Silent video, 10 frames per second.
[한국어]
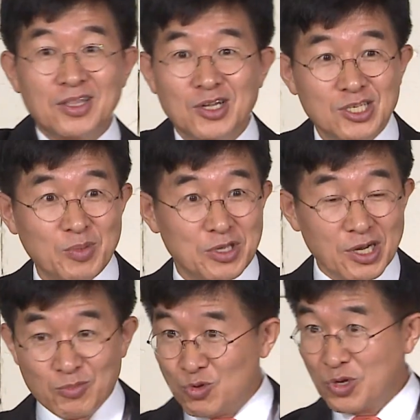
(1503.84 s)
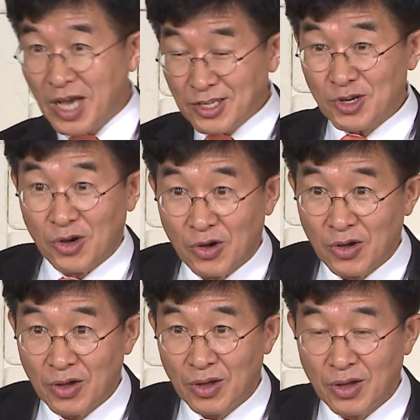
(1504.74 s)
들으시면 여러분 유익하죠.
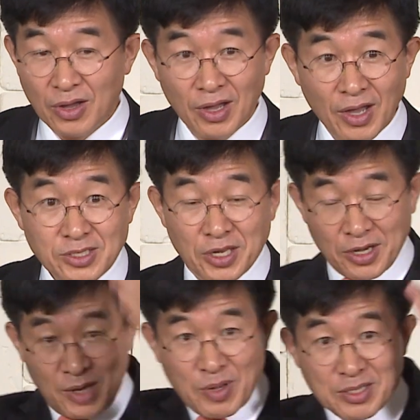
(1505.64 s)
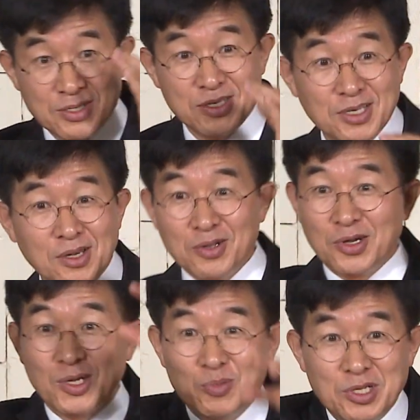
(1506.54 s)
네. 제가 만든 지식을
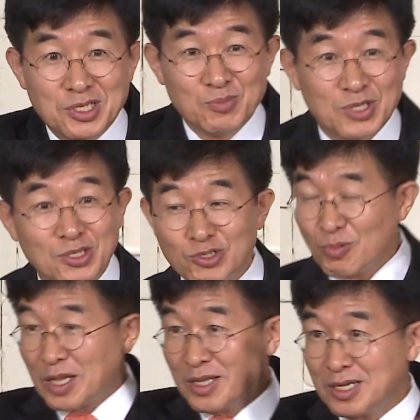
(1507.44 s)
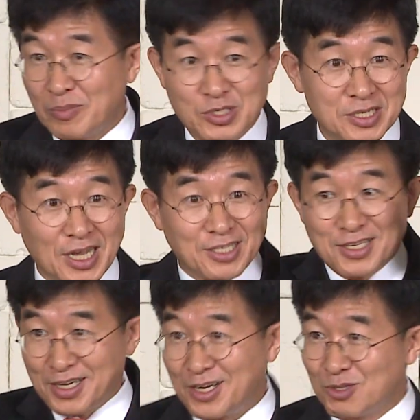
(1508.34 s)
여러분들이 지금 전수받는 거죠.
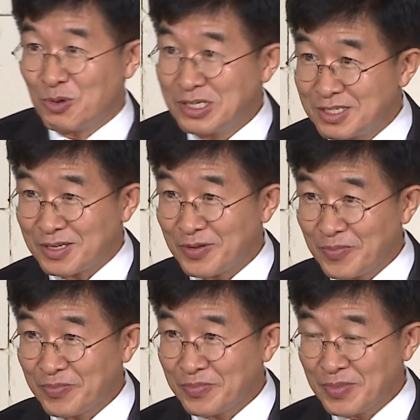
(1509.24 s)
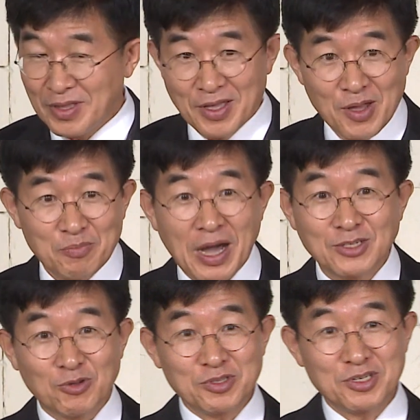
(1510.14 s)
저자직강을 통해서.
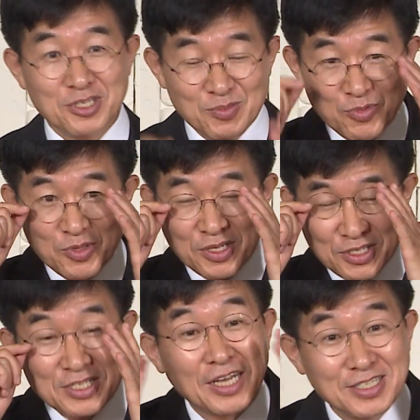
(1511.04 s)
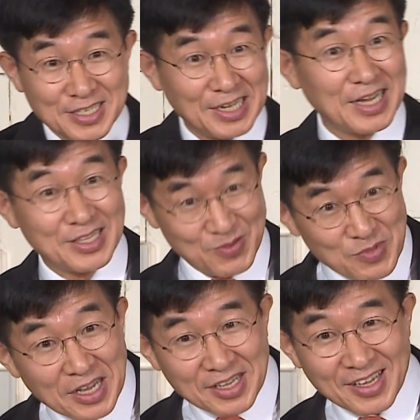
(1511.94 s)
방송 들으시는 분들은 제자 직강이 아닙니다.